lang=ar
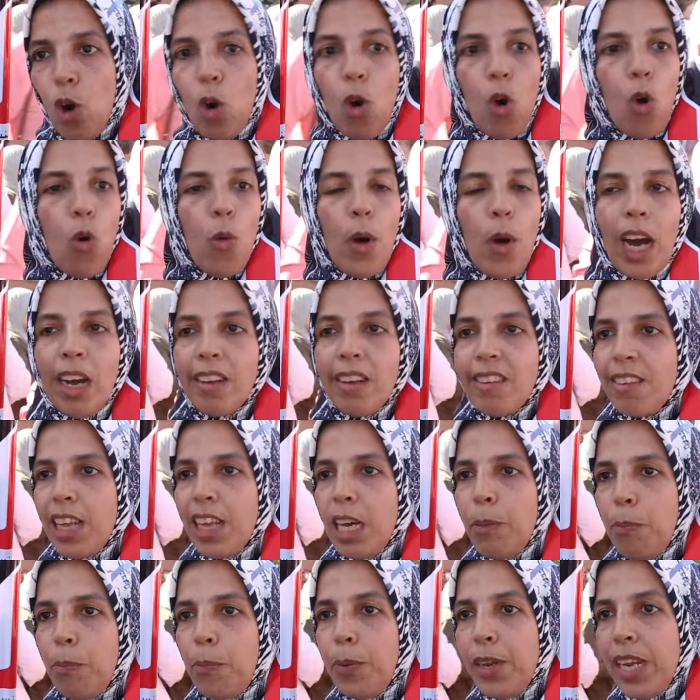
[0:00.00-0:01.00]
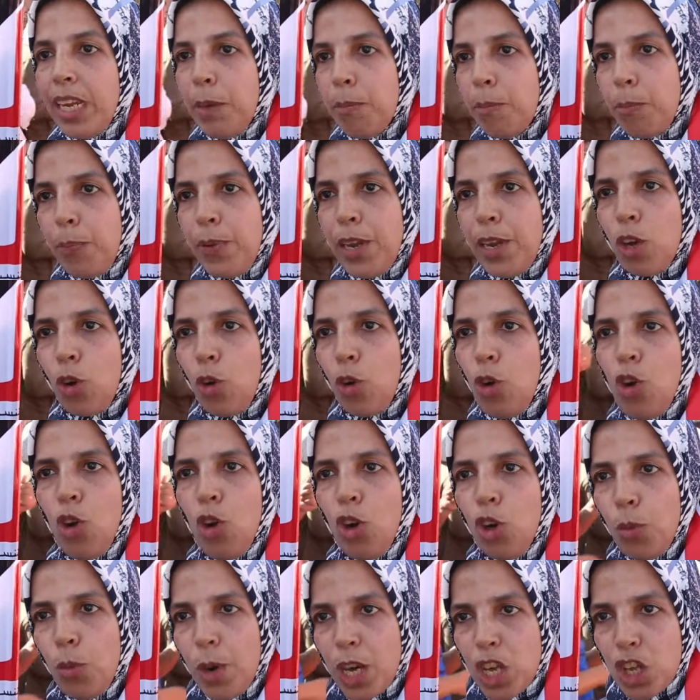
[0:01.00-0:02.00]
وهو اصلا بني مبني
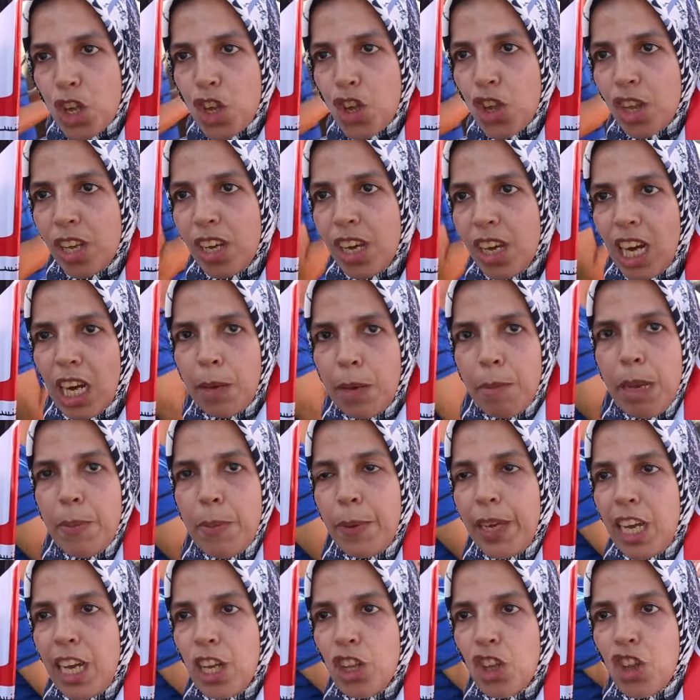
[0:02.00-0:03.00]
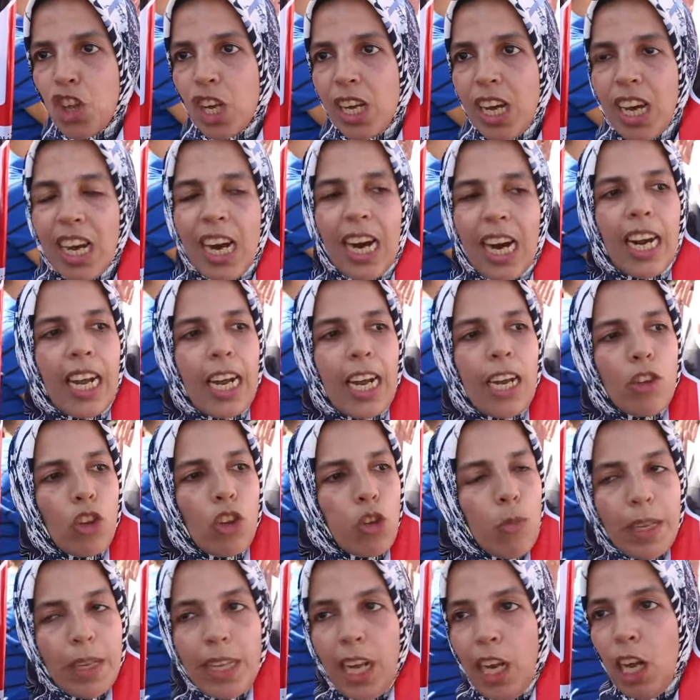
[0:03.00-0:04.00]
كل عوج راه ما يمكنش راه
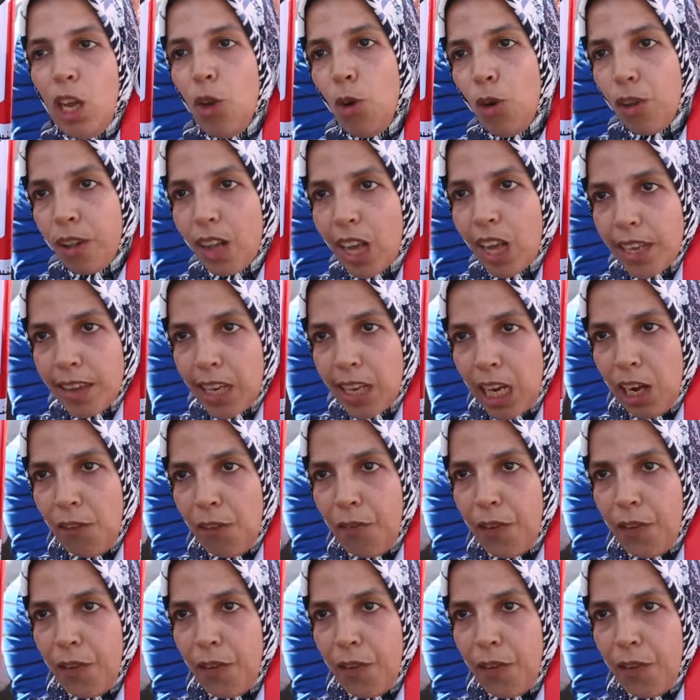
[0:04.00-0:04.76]
خاصهم يتحلوا القضايا